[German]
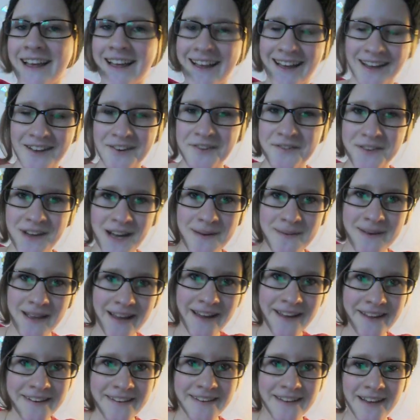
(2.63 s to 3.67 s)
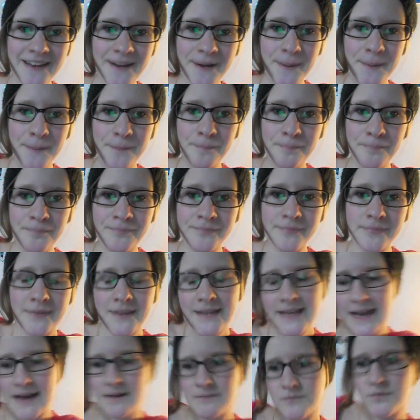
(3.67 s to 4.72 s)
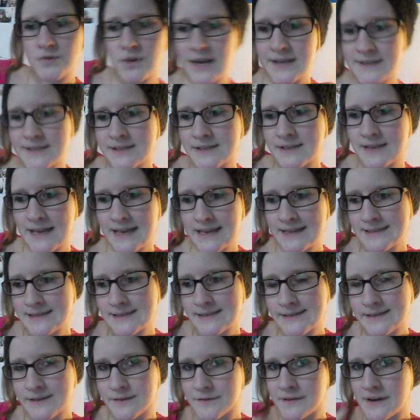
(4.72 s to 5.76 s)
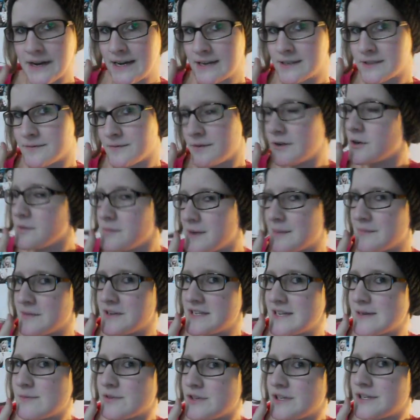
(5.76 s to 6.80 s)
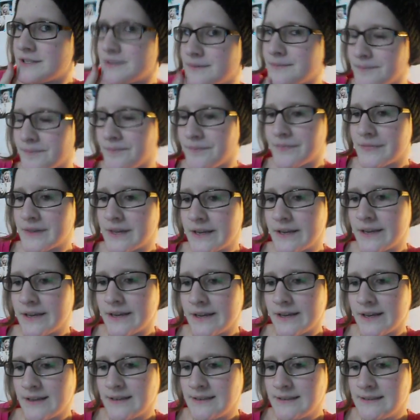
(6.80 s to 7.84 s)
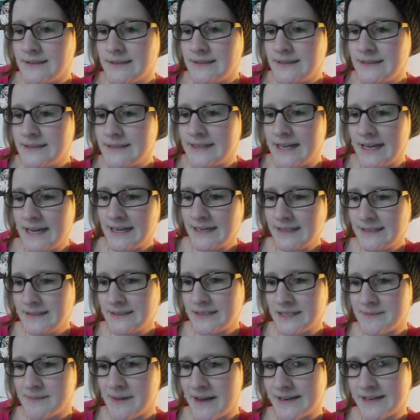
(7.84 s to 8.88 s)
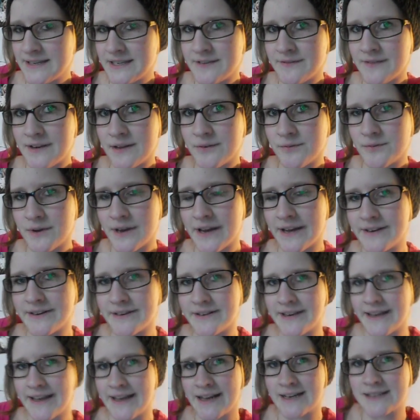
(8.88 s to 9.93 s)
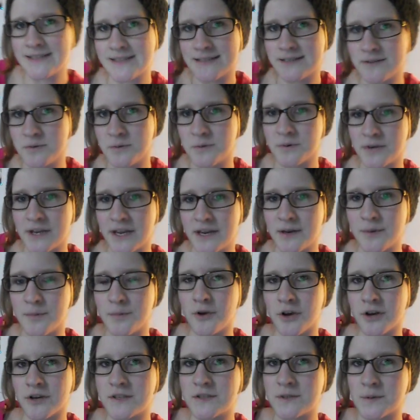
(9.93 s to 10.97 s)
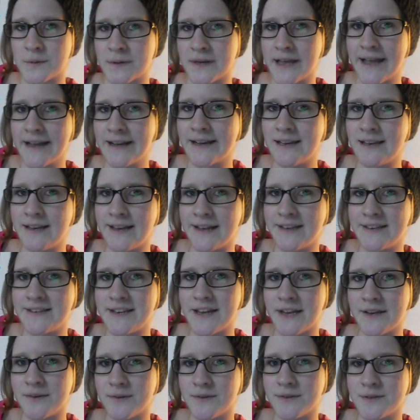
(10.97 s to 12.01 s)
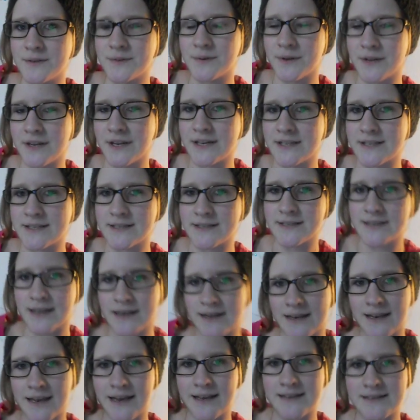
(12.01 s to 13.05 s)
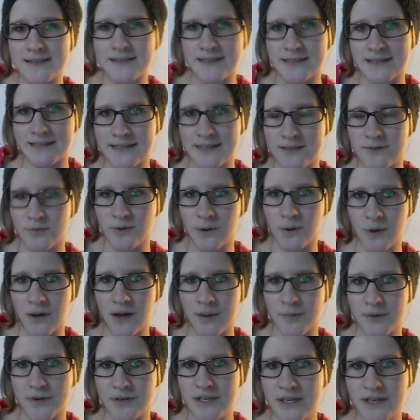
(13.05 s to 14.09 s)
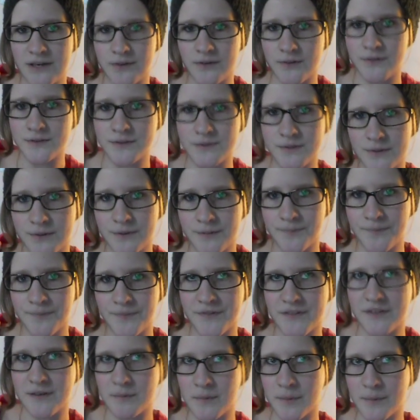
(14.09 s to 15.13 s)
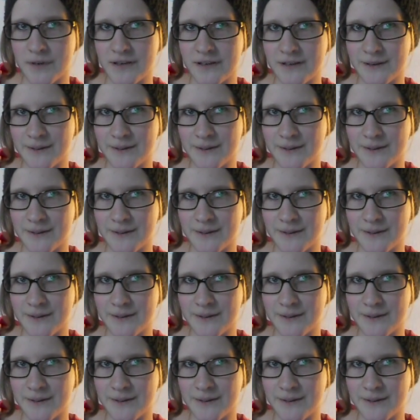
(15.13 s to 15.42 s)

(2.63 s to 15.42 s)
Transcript: Hallo Fabian. Ähm, ja, du hattest erstens gefragt, warum haben wir dich abonniert? Ja, ich meine, ich war nun eine der ersten, die nun deine Blogs so kennengelernt hat und so. Und dann ist es ja klar, dass ich dich nun auch abonniere und so. Sieht man mich?